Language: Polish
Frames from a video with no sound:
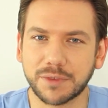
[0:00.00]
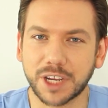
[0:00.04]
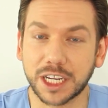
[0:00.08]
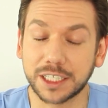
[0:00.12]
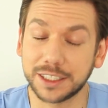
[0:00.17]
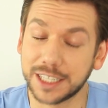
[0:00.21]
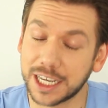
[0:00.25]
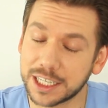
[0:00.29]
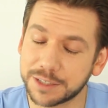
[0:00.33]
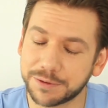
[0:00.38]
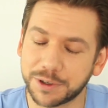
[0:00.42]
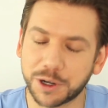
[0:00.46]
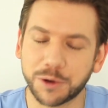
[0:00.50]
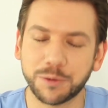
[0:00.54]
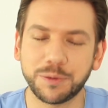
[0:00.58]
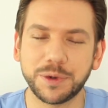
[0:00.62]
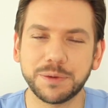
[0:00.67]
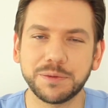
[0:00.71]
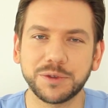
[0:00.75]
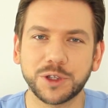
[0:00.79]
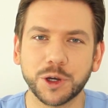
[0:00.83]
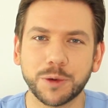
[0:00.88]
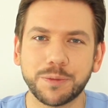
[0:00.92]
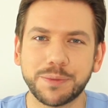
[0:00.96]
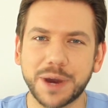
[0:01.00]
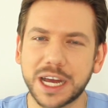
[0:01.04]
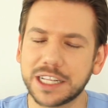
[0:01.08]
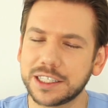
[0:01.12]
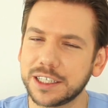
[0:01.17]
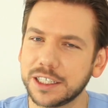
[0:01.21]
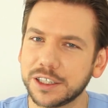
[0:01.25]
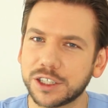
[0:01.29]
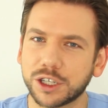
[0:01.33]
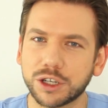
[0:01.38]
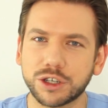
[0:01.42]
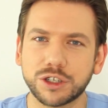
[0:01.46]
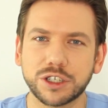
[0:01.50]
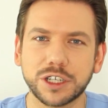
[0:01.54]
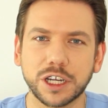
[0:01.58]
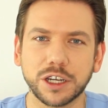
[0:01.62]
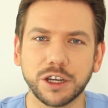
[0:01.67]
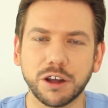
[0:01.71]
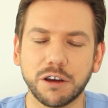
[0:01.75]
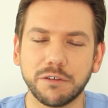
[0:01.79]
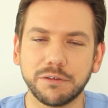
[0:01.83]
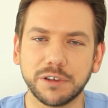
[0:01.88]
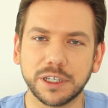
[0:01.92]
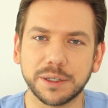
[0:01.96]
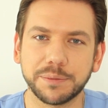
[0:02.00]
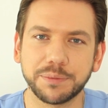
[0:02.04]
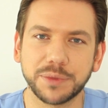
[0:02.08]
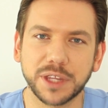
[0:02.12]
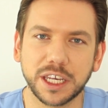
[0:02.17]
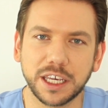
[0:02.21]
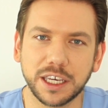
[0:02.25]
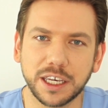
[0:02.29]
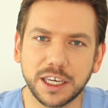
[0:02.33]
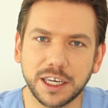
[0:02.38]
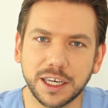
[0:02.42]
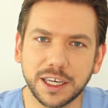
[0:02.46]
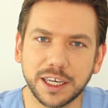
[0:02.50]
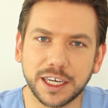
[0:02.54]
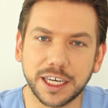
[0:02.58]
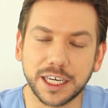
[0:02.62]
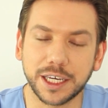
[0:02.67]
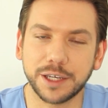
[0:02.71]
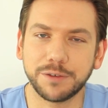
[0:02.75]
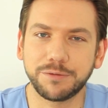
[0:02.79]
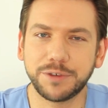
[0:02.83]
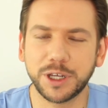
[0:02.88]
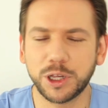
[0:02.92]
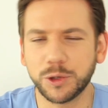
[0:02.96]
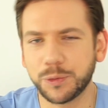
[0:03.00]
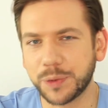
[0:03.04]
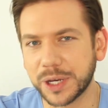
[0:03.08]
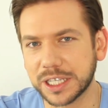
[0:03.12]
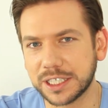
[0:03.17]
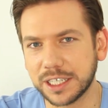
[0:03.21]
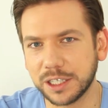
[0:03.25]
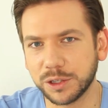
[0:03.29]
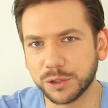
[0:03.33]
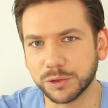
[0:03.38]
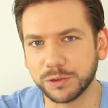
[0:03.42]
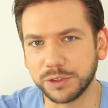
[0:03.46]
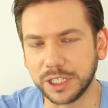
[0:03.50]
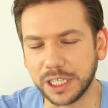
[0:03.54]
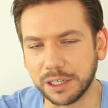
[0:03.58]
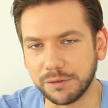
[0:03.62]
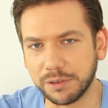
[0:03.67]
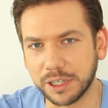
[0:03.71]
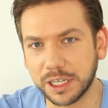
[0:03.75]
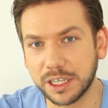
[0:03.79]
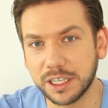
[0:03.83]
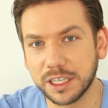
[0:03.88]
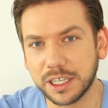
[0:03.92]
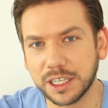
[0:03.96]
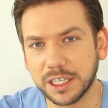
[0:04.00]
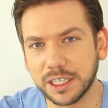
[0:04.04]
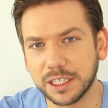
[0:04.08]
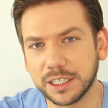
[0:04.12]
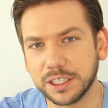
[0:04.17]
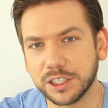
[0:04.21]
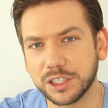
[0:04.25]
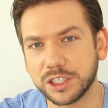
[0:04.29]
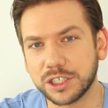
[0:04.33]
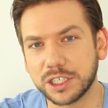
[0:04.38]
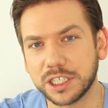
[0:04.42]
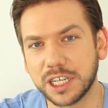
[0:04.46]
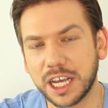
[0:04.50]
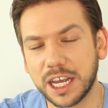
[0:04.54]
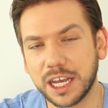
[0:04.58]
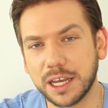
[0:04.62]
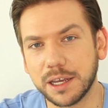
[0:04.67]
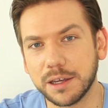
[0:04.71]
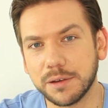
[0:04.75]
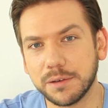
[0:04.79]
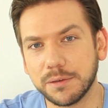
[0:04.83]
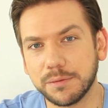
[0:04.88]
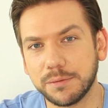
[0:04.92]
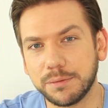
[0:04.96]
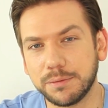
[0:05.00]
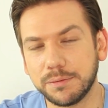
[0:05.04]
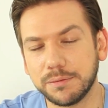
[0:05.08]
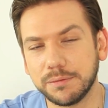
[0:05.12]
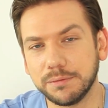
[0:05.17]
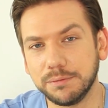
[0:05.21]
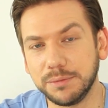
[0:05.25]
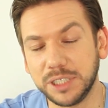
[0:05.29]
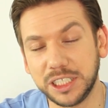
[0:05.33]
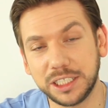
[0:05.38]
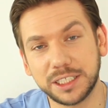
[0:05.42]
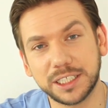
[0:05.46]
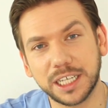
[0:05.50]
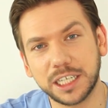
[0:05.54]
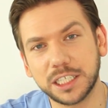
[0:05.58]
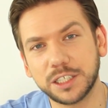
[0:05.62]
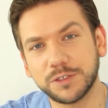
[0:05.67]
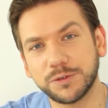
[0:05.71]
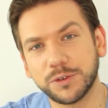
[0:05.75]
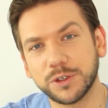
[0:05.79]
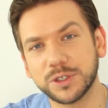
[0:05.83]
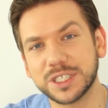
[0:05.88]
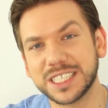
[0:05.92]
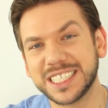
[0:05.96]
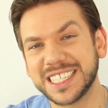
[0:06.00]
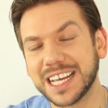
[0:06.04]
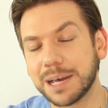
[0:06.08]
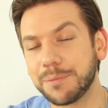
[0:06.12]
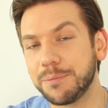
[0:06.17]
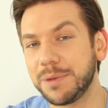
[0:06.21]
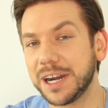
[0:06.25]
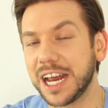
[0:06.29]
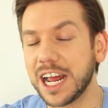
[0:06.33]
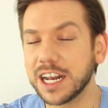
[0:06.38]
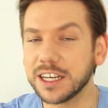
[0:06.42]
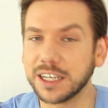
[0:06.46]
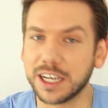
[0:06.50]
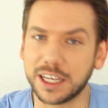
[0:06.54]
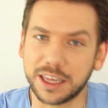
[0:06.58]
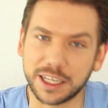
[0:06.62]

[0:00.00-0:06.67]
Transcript: Nazwałbym to pacjent roszczeniowy. E, wielu pacjentów nie wie, że ministerstwo zabrania